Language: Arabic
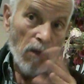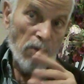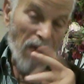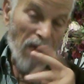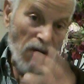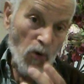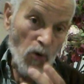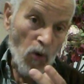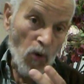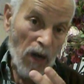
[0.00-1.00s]
بما
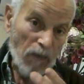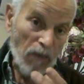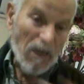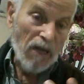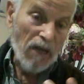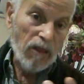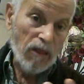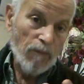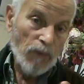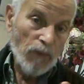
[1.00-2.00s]
أنه هو خبيث
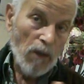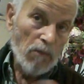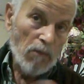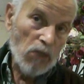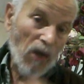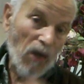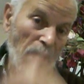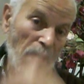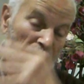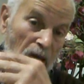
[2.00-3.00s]
بيتوقع
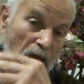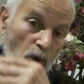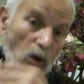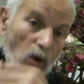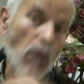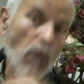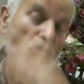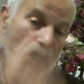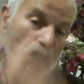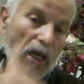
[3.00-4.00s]
من غيره ولو
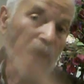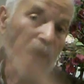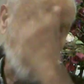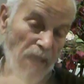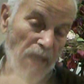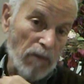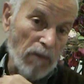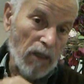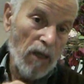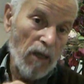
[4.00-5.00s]
محسن إليه في
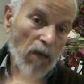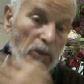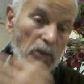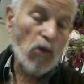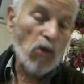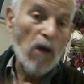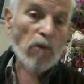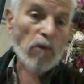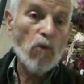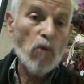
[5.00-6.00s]
السابق يتوقع
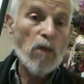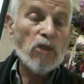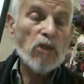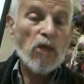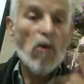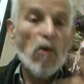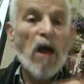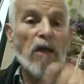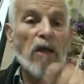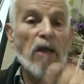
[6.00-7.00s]
منه إلا الشر
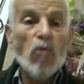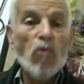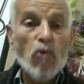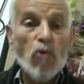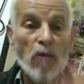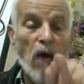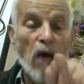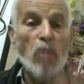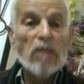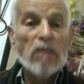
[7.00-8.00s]
وهكذا نقول لكم
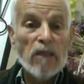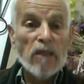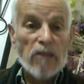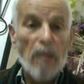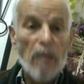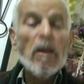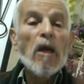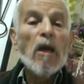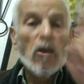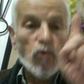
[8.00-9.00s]
يا أمة الإسلام
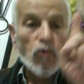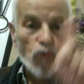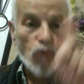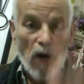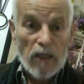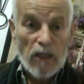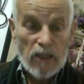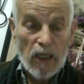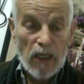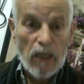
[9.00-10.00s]
إن كنتم
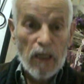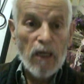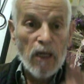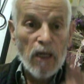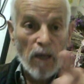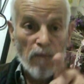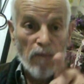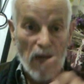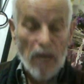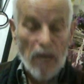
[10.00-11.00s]
خالصين لرب
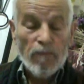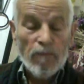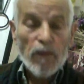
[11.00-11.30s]
الأنام